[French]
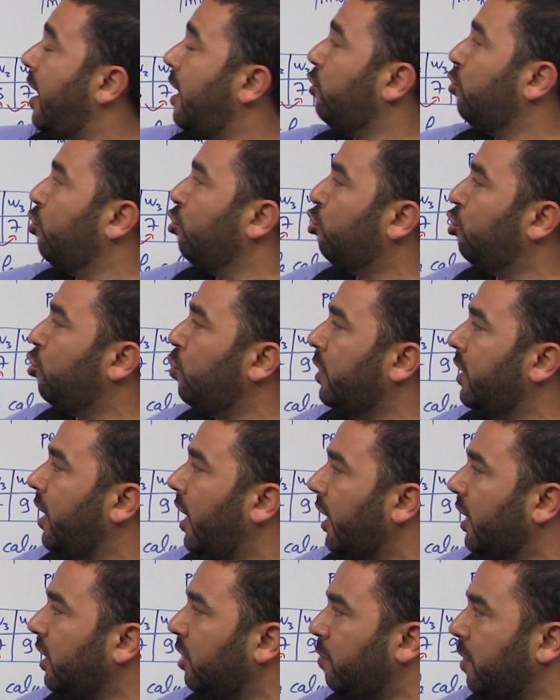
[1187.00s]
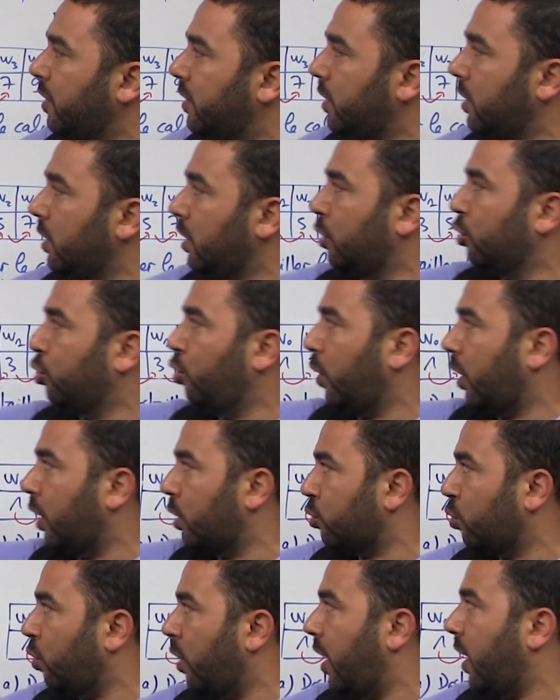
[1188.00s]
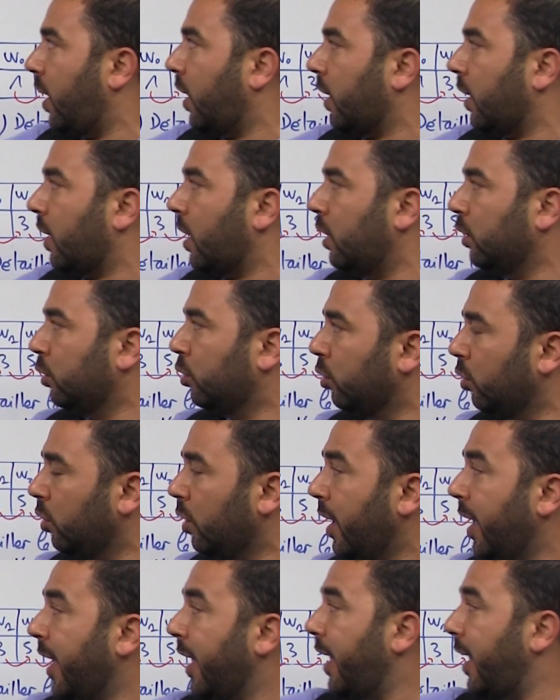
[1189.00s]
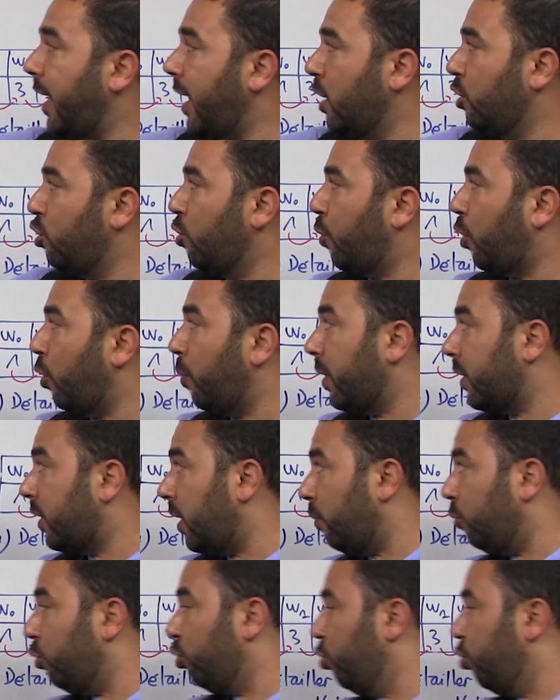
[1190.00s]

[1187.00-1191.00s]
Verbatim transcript: est une suite arithmétique de raison R égale 2, et de premier terme